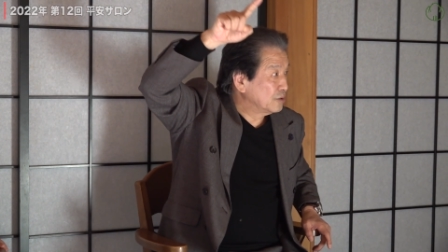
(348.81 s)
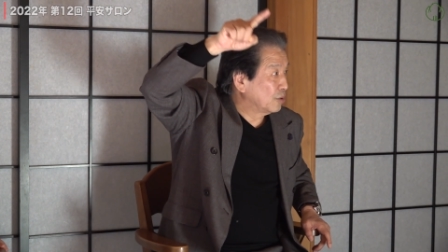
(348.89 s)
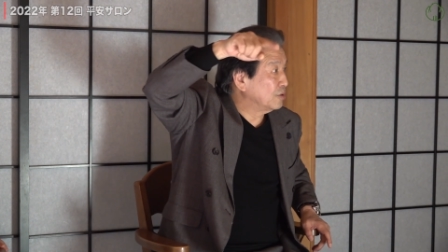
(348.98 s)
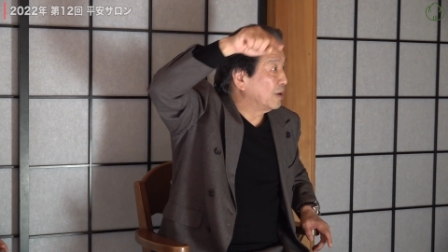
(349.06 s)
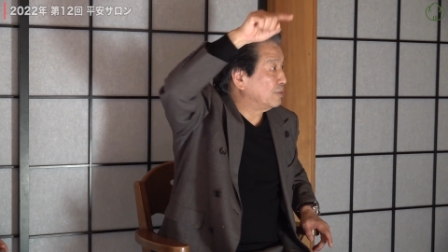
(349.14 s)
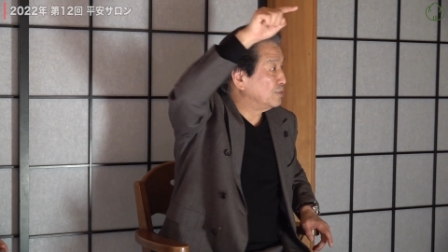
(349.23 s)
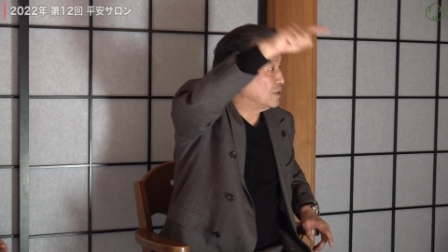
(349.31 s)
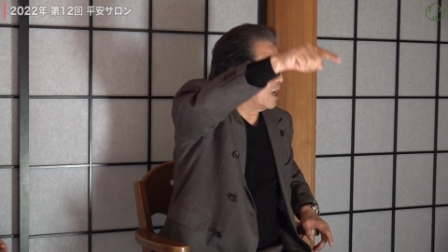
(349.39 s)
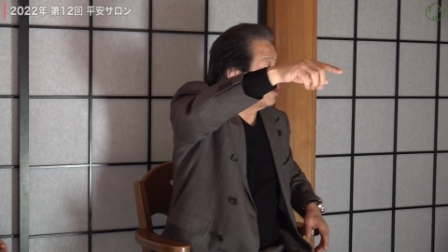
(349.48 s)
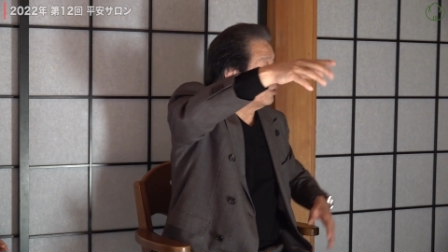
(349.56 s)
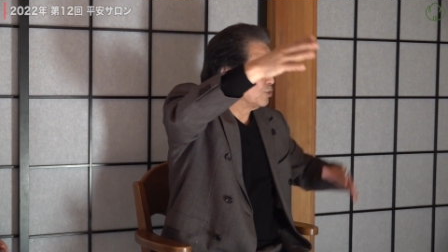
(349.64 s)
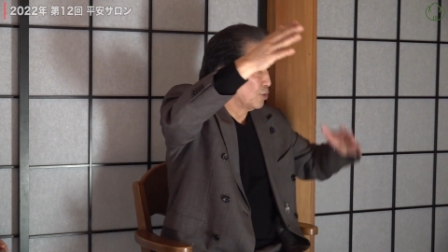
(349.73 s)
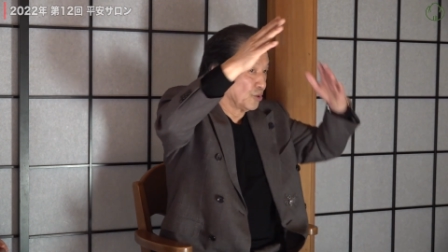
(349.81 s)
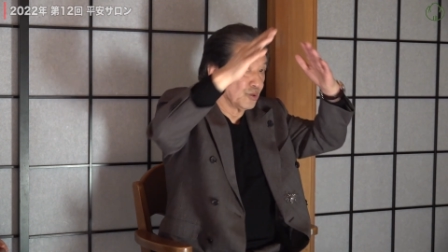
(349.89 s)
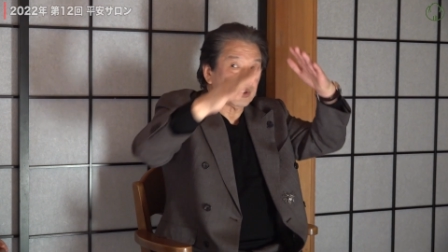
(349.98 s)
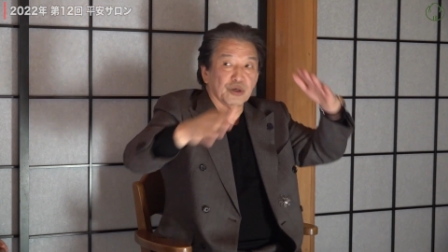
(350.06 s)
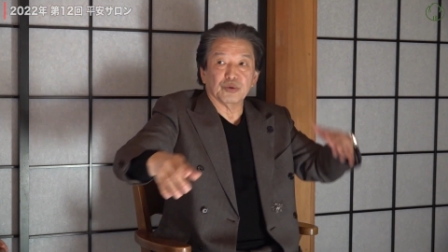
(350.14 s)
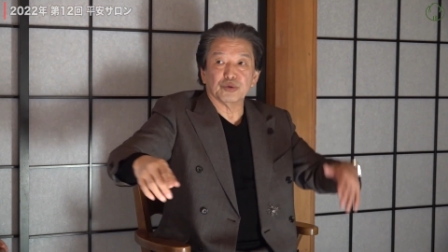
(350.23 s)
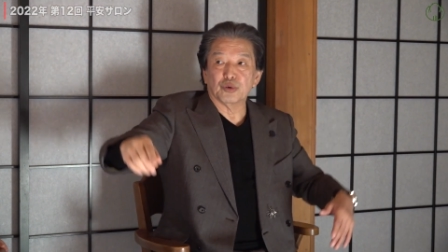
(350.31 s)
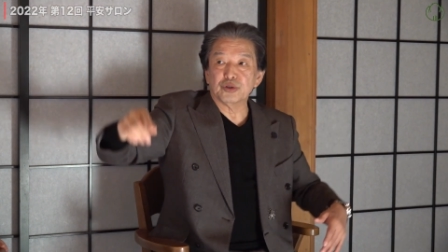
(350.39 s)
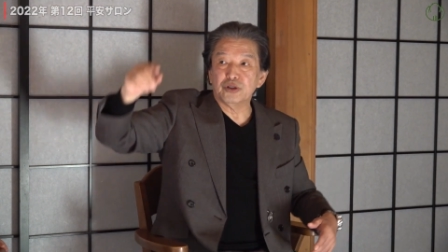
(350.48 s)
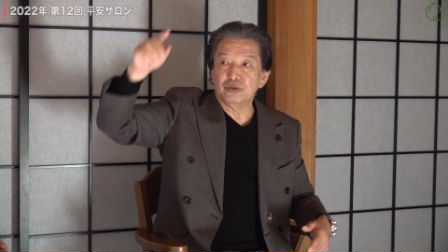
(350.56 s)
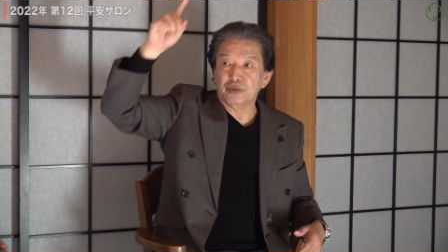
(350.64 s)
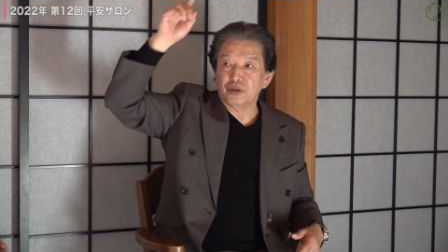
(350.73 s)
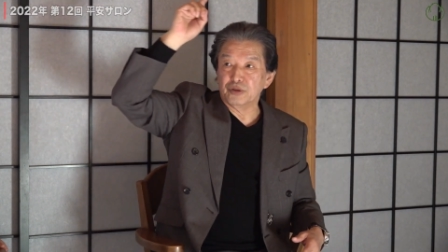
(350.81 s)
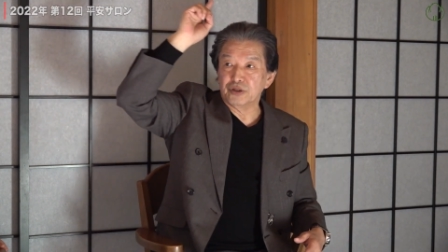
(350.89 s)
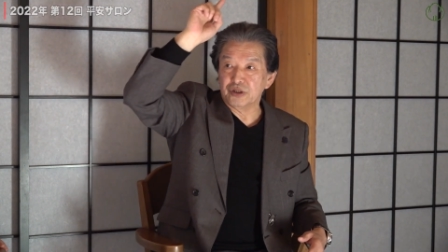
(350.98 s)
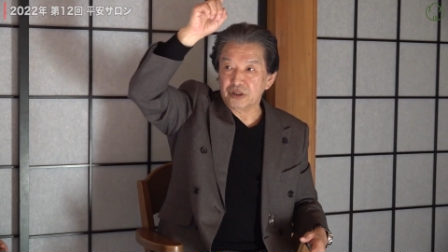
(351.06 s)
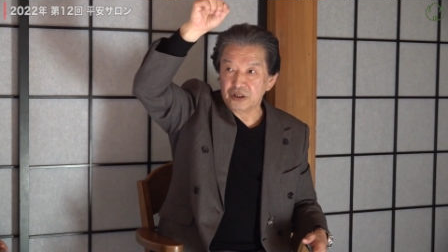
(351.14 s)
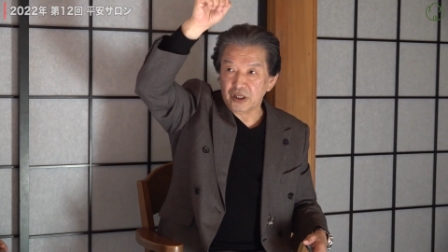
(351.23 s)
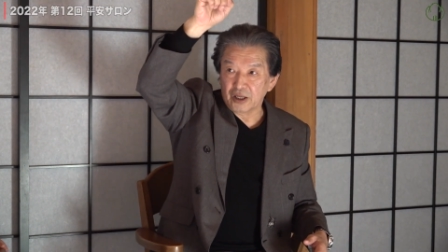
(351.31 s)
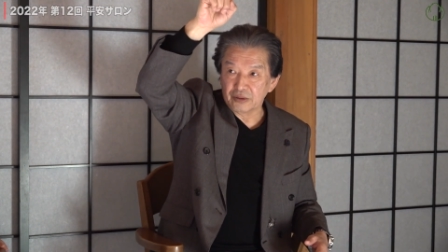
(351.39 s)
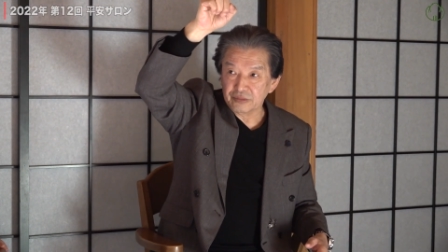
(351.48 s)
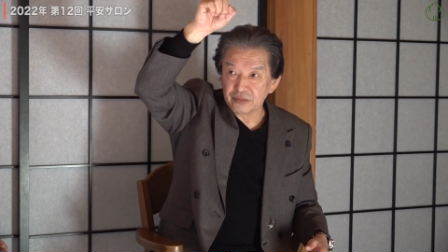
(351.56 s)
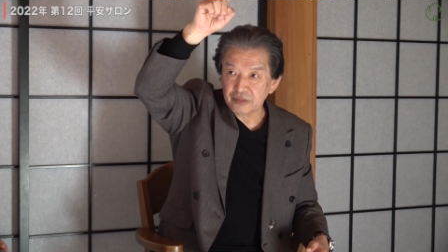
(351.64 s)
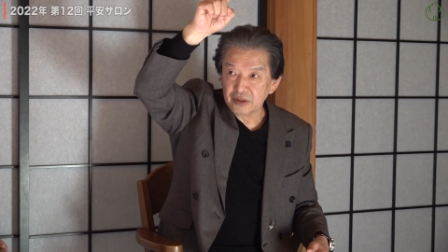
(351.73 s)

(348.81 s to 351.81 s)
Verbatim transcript: 鳥は噴火口と稜線を同時に見る位置に入れる